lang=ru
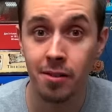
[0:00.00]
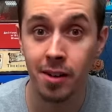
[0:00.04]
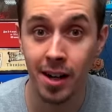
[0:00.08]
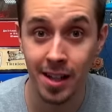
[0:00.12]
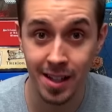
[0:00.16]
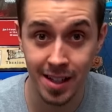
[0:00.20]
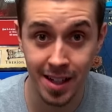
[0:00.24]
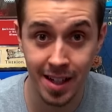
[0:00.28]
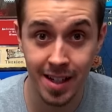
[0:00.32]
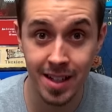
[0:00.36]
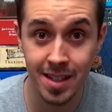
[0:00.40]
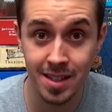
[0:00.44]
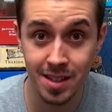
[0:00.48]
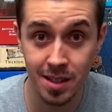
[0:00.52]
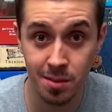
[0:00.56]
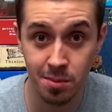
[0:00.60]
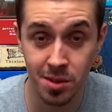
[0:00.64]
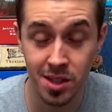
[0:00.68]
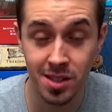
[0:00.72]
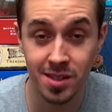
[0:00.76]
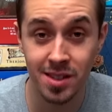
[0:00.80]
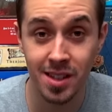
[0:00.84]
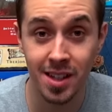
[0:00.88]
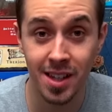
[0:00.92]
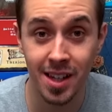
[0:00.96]
В английском
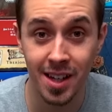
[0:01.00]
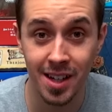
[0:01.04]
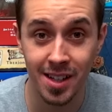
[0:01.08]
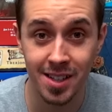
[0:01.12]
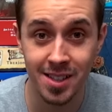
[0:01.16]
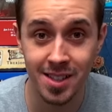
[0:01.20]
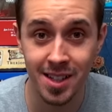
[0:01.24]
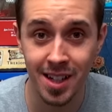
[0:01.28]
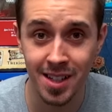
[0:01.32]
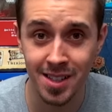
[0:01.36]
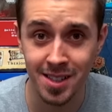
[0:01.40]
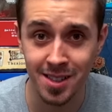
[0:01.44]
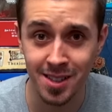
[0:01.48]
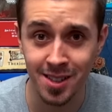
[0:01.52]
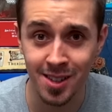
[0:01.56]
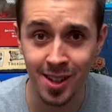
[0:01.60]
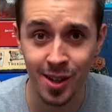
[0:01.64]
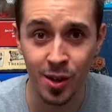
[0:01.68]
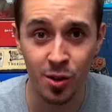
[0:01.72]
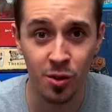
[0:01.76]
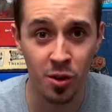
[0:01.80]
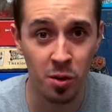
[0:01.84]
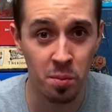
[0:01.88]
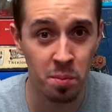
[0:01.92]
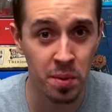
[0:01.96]
языке, кстати,
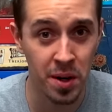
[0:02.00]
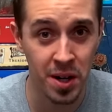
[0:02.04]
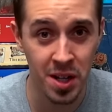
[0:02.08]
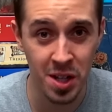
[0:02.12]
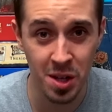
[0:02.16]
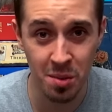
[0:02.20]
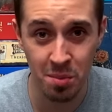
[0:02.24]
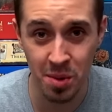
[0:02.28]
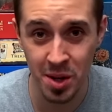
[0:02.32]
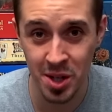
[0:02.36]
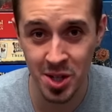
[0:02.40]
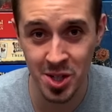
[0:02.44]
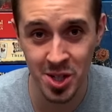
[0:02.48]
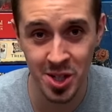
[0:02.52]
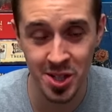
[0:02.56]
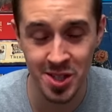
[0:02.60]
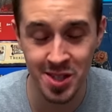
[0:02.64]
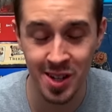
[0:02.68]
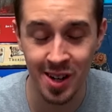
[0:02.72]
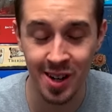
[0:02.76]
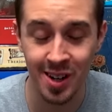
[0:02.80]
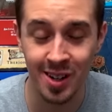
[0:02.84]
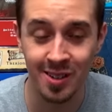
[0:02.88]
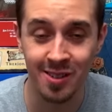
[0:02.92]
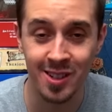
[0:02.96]
такого
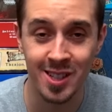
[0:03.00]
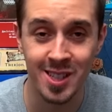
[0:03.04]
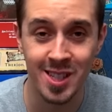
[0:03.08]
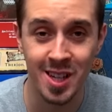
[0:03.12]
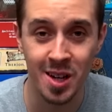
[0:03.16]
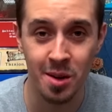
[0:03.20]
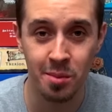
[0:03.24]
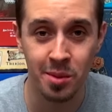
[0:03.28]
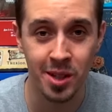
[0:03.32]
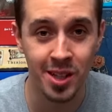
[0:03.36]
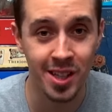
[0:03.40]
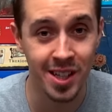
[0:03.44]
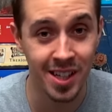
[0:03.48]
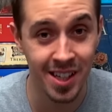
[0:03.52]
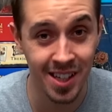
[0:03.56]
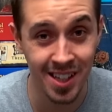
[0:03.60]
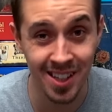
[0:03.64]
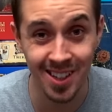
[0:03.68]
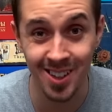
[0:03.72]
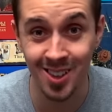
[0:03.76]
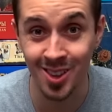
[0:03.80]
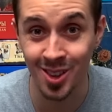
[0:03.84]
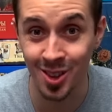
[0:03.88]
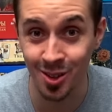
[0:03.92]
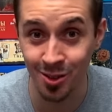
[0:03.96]
пренебрежительного термина
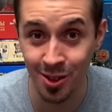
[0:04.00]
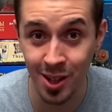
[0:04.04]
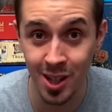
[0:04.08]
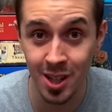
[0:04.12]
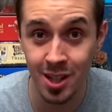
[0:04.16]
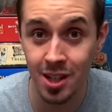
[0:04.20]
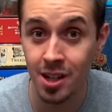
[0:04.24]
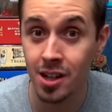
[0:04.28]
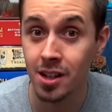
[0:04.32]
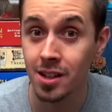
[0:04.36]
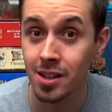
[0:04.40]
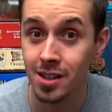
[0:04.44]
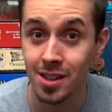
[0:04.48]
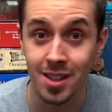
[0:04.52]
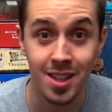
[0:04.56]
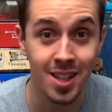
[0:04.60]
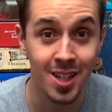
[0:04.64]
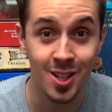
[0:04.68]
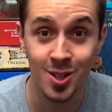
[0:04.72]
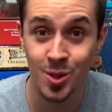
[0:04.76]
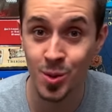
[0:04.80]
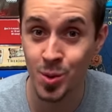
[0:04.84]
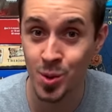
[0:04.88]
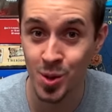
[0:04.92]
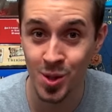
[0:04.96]
«кинь-двинь»
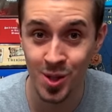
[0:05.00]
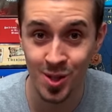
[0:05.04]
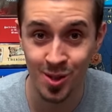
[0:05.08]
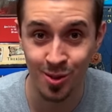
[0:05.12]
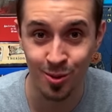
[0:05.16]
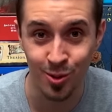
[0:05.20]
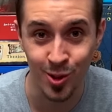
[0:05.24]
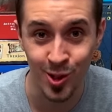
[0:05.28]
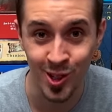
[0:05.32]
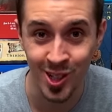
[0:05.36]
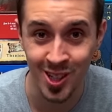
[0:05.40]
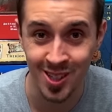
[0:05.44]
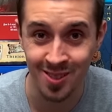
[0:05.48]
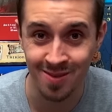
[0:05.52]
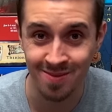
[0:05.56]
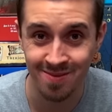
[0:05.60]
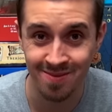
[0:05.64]
не существует.